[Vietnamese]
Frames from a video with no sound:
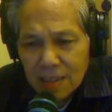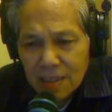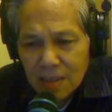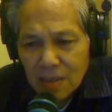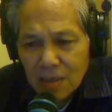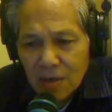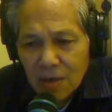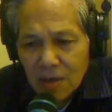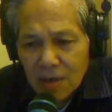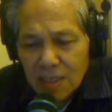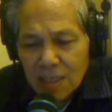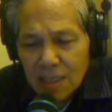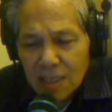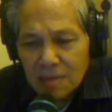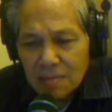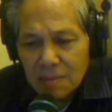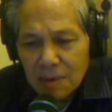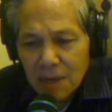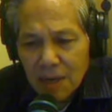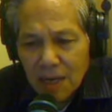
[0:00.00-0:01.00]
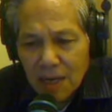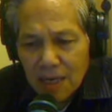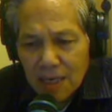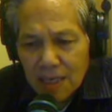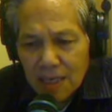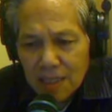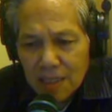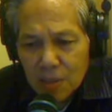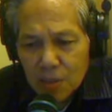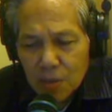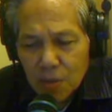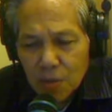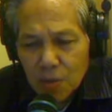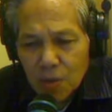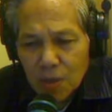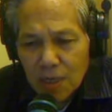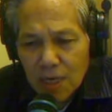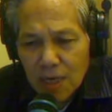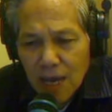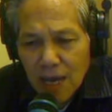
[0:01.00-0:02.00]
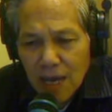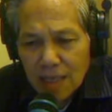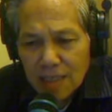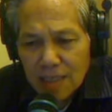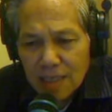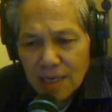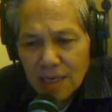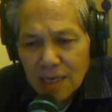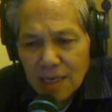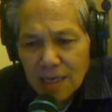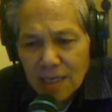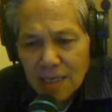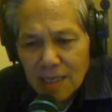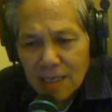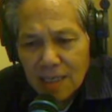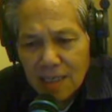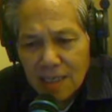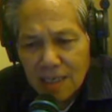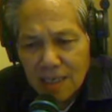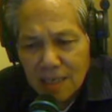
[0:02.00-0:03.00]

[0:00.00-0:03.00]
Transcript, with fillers: do đó khi mà chùa đã nhờ